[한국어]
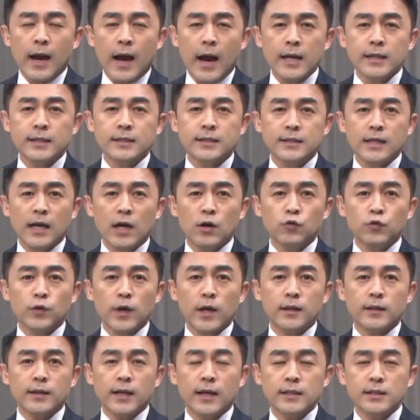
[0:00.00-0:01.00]
안
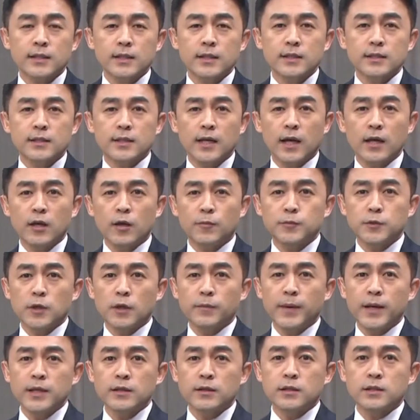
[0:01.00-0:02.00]
싸우겠다
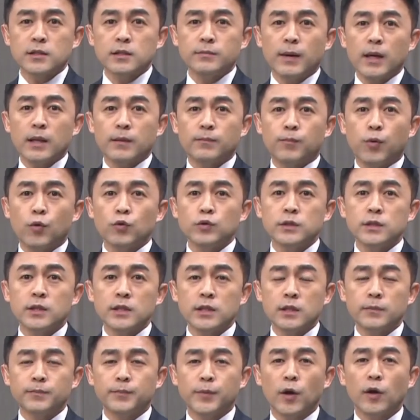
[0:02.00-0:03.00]
신사협정 맺었지만
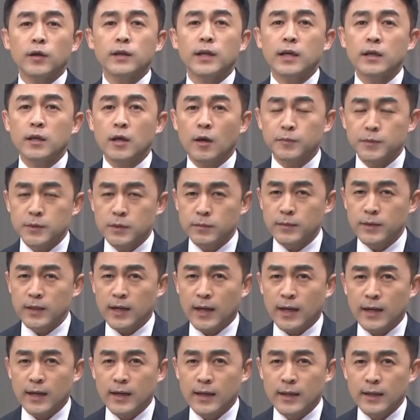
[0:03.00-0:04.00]
본질은 변한 게
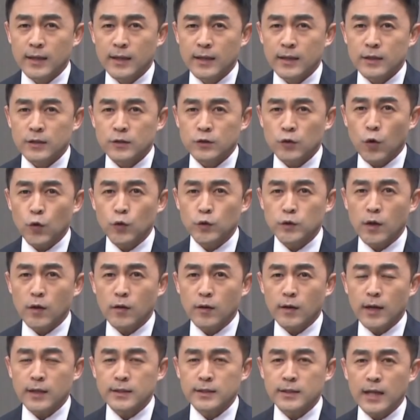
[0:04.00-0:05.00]
없습니다.
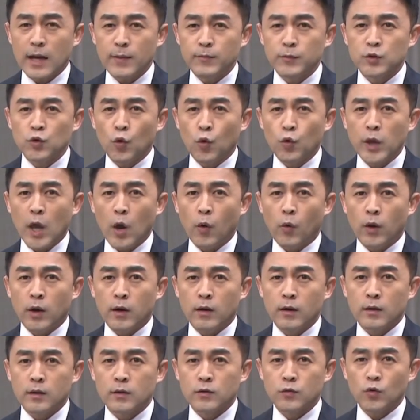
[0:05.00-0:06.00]
총선까지 남은
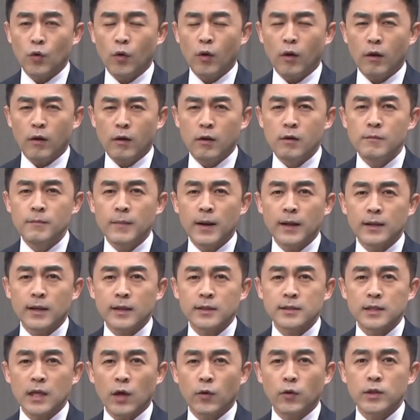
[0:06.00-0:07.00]
5개월 또
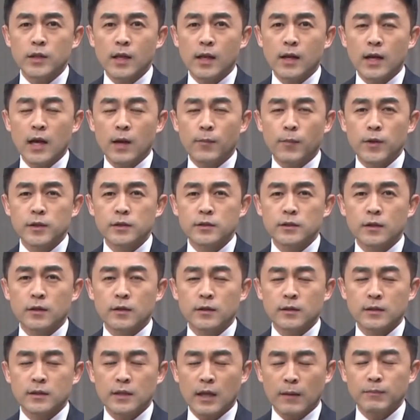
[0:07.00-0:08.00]
얼마나 싸워야될까
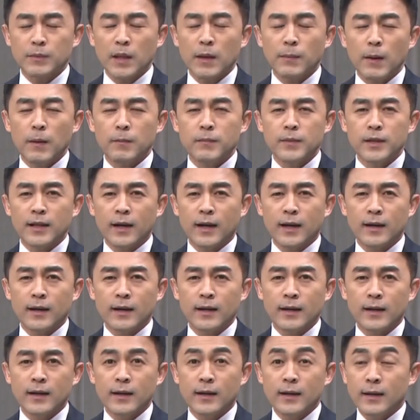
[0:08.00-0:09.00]
벌써 답답합니다.
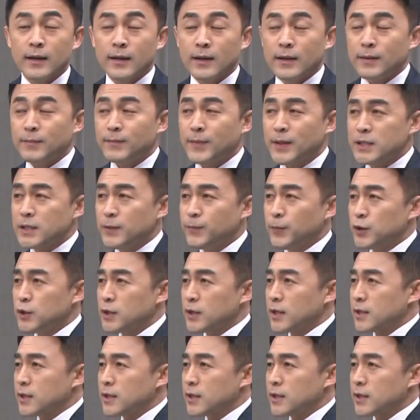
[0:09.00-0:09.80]
마침표